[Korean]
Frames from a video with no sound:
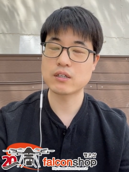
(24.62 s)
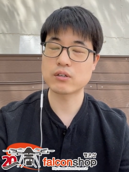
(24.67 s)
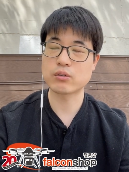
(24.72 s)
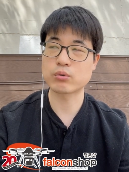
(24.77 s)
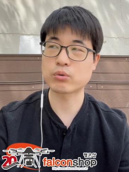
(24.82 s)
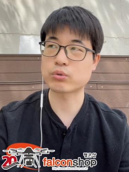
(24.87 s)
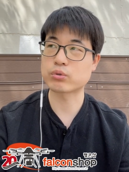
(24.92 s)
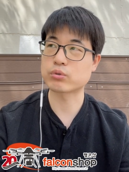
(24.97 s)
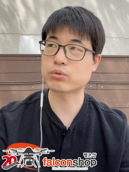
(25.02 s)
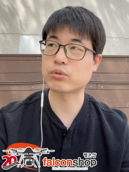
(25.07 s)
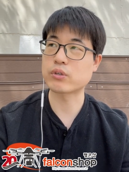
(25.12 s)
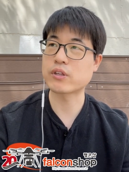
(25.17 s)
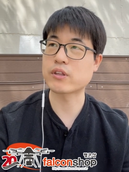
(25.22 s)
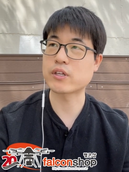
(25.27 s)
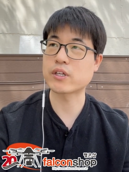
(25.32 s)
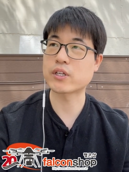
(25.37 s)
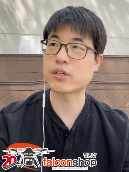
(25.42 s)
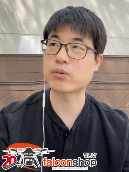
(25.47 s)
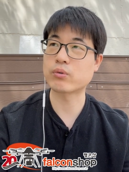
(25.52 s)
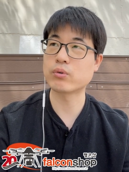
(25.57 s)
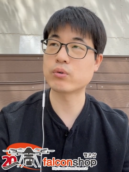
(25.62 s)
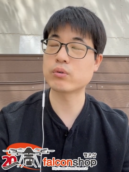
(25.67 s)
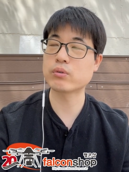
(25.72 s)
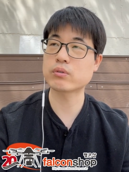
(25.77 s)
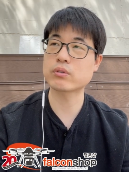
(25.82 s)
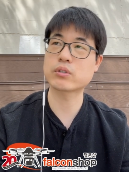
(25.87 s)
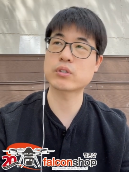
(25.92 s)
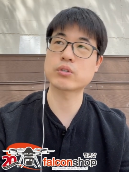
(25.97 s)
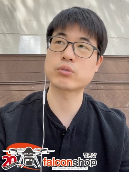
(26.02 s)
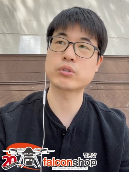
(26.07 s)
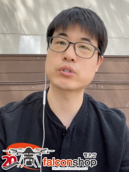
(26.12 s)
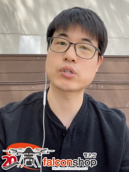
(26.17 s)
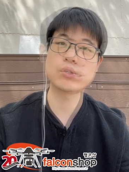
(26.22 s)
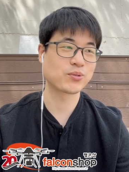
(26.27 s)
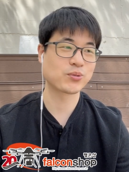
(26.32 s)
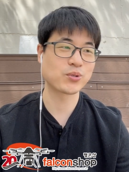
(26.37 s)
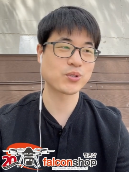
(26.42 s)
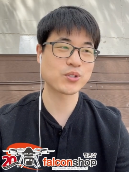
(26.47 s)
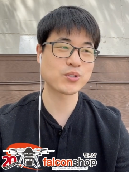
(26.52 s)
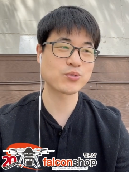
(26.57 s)
이런 것들도 있어야 되고 그리고 이제
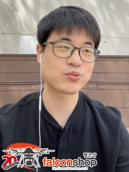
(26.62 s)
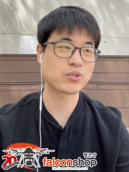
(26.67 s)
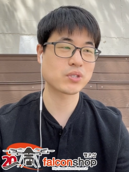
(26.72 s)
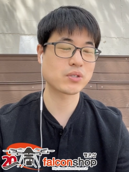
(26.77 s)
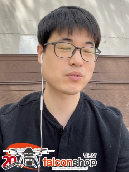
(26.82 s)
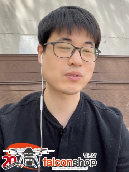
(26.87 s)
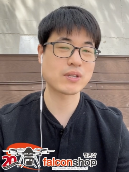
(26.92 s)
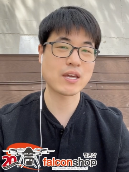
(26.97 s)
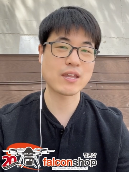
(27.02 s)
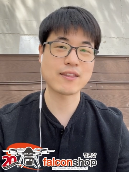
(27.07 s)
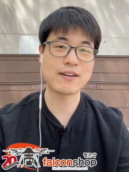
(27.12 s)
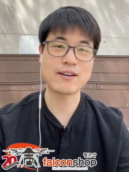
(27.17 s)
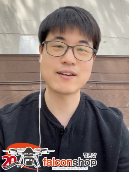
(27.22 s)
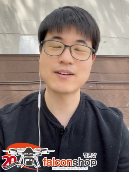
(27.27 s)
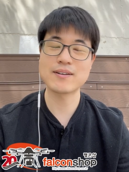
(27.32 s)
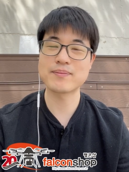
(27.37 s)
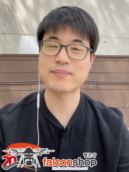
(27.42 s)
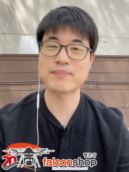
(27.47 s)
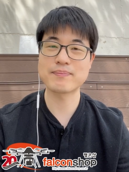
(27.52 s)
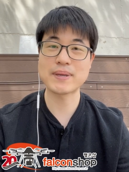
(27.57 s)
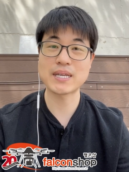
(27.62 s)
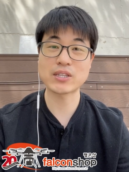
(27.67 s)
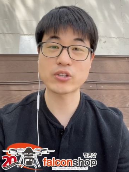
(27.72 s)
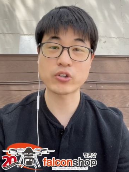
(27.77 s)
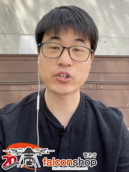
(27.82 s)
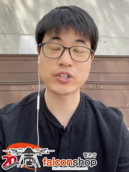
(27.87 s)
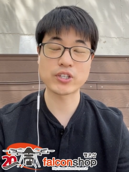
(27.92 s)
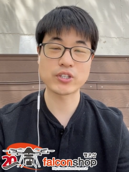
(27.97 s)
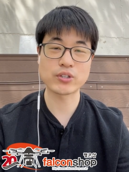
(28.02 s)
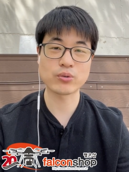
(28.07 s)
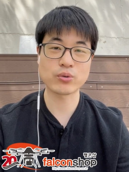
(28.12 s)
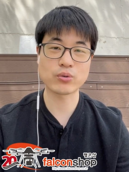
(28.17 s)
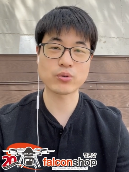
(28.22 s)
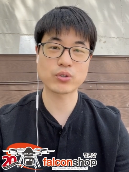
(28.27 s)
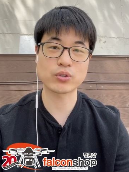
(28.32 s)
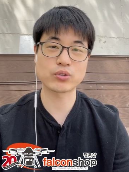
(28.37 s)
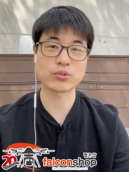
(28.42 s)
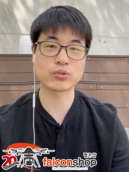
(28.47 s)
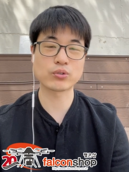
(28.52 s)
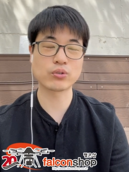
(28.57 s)
동력을 주기 위해서 배터리 이런
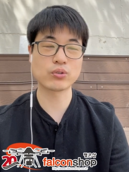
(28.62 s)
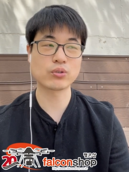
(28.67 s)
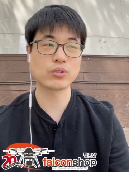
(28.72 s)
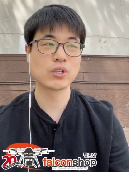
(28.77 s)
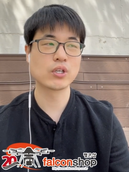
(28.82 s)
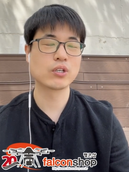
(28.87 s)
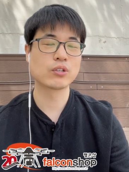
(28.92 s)
것들도